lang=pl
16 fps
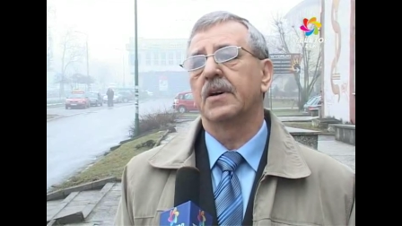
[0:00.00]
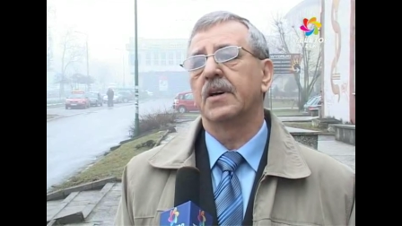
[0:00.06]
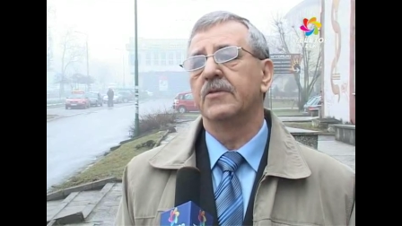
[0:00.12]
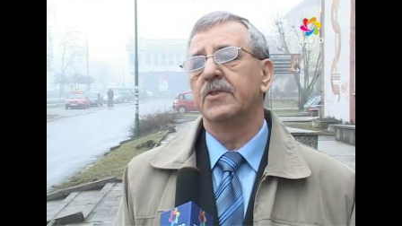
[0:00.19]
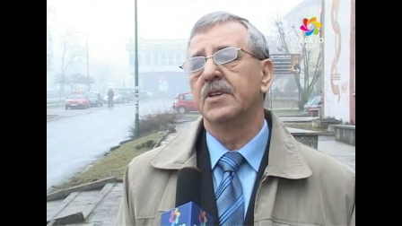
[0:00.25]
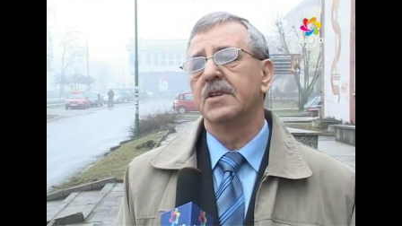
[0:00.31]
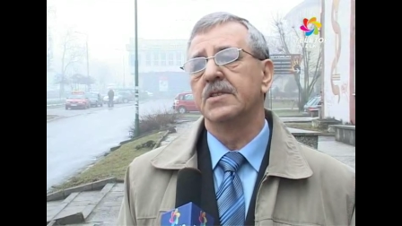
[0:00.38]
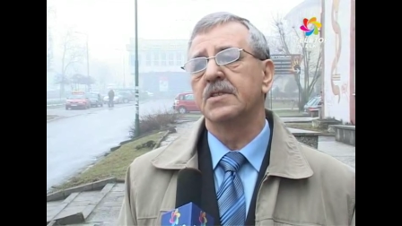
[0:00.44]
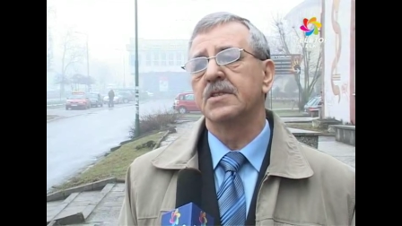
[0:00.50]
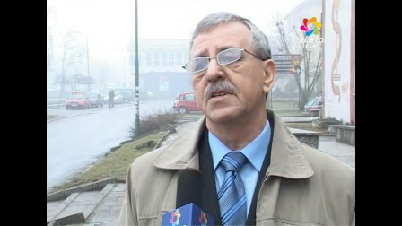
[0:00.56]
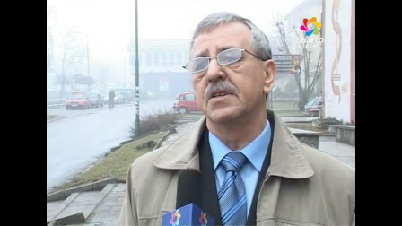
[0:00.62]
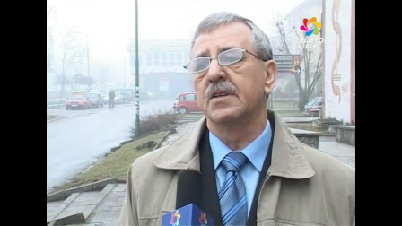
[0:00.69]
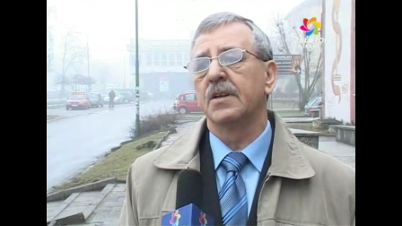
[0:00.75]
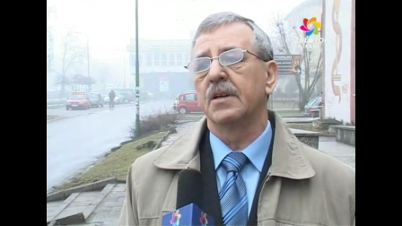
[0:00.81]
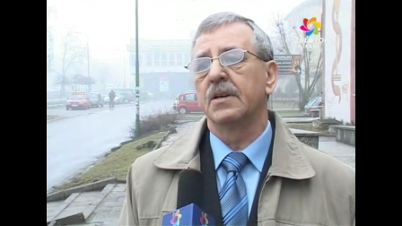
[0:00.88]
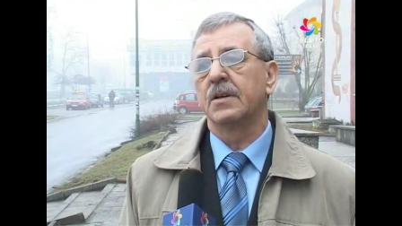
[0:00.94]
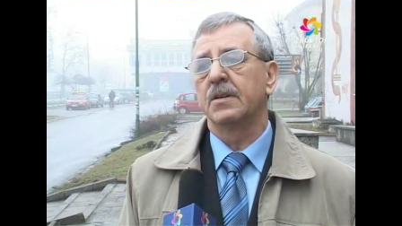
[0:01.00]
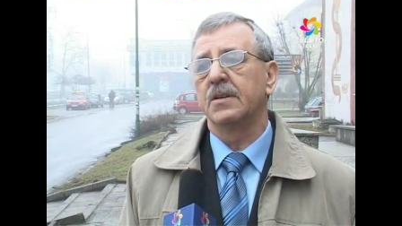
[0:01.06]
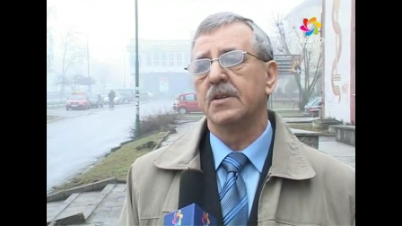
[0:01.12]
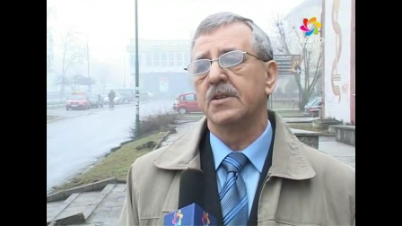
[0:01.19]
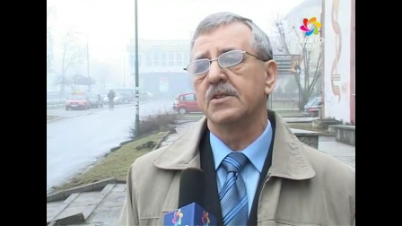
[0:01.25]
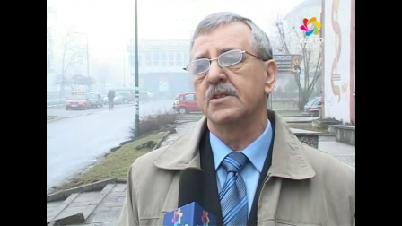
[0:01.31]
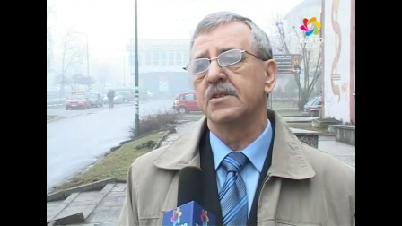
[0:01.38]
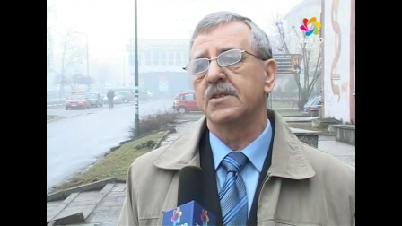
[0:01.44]
ewidencyjne,
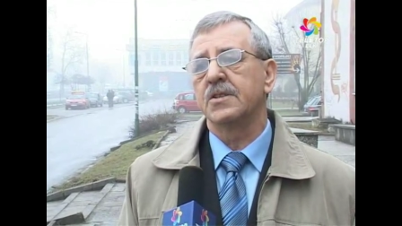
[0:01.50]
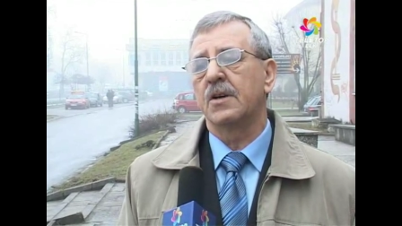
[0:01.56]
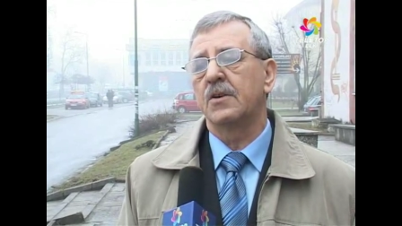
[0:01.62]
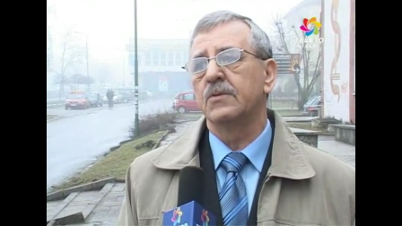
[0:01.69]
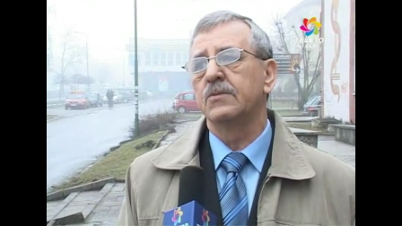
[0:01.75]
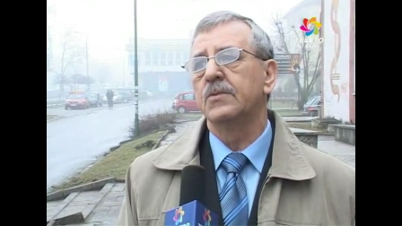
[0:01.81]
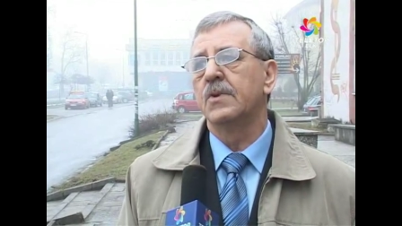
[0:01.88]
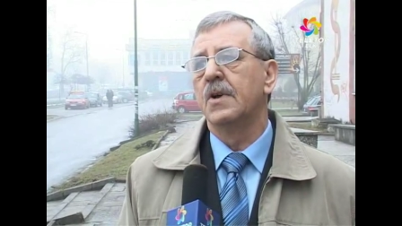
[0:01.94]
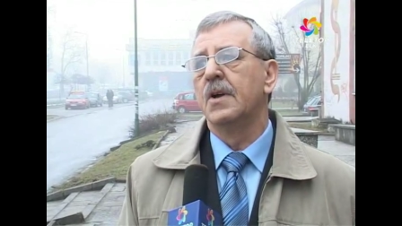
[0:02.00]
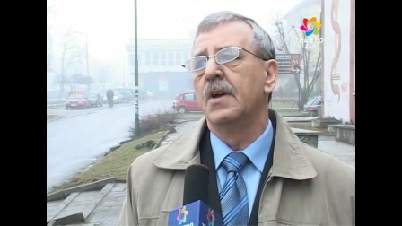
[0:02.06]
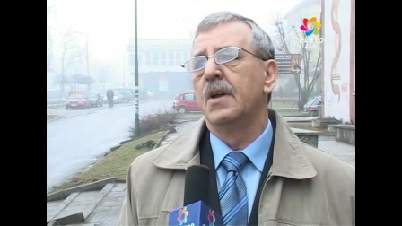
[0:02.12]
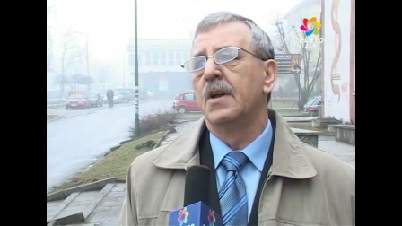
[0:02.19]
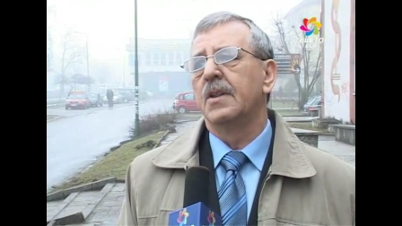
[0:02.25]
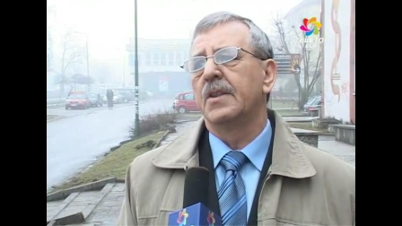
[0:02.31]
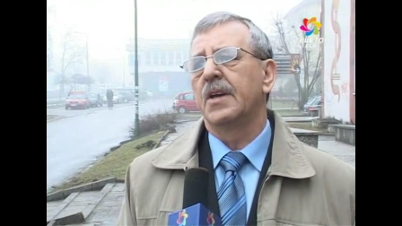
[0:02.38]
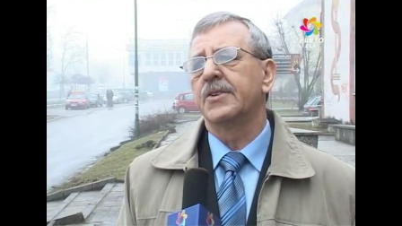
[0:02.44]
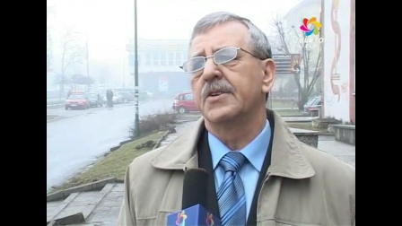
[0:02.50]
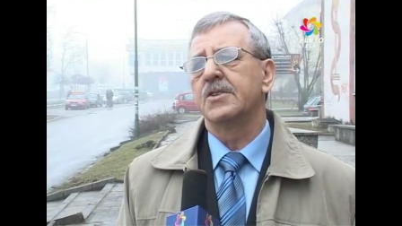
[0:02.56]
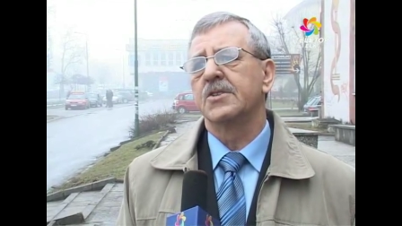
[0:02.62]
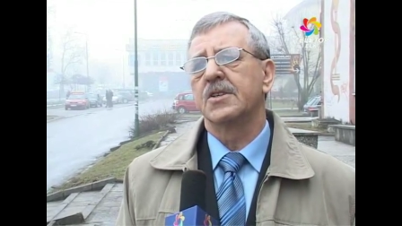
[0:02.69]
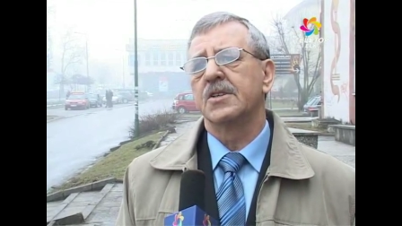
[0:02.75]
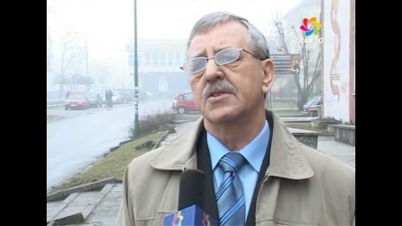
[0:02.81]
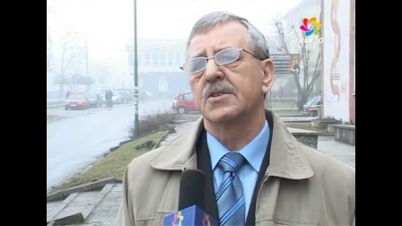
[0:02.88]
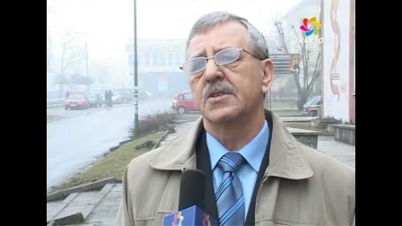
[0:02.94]
jeśli są na tej
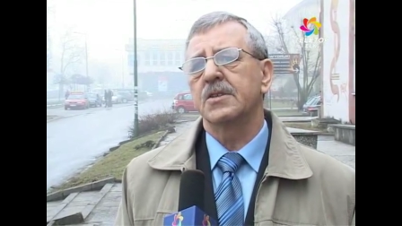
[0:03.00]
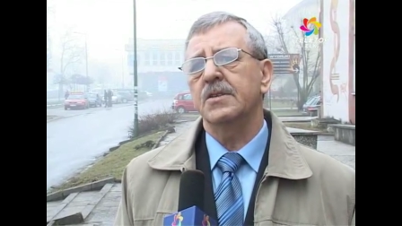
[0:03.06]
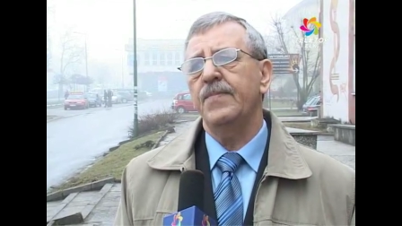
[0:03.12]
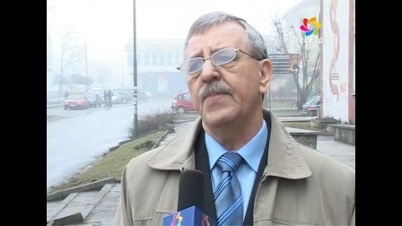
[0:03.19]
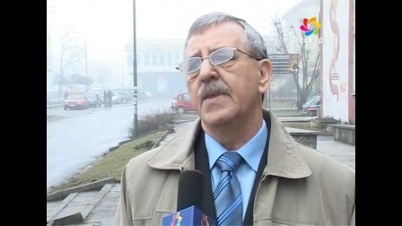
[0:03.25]
rzeczy.